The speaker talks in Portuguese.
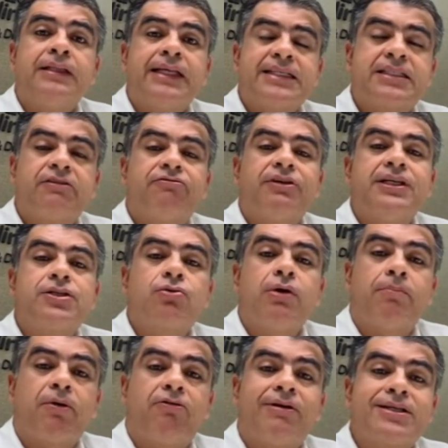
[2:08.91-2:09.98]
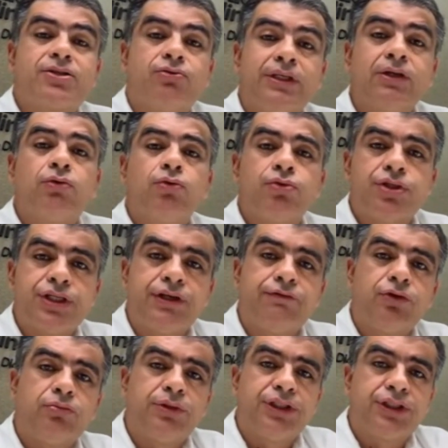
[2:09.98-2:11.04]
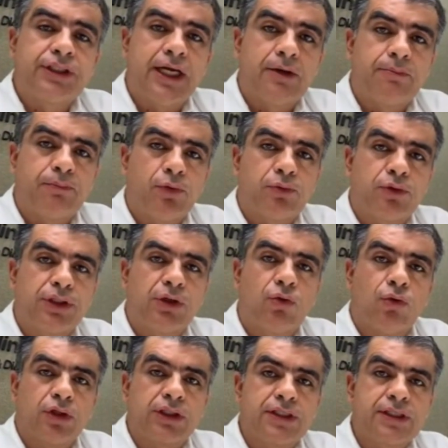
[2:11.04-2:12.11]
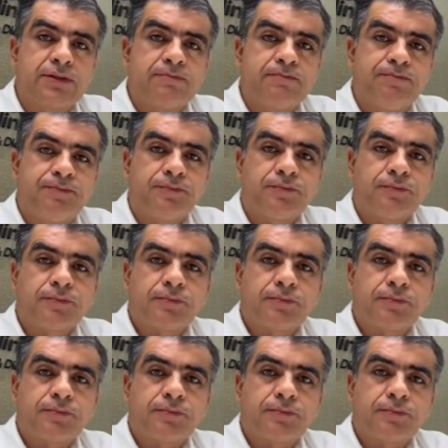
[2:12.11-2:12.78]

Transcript: dessa vez com aprovação inclusive do Ministério Público de Contas.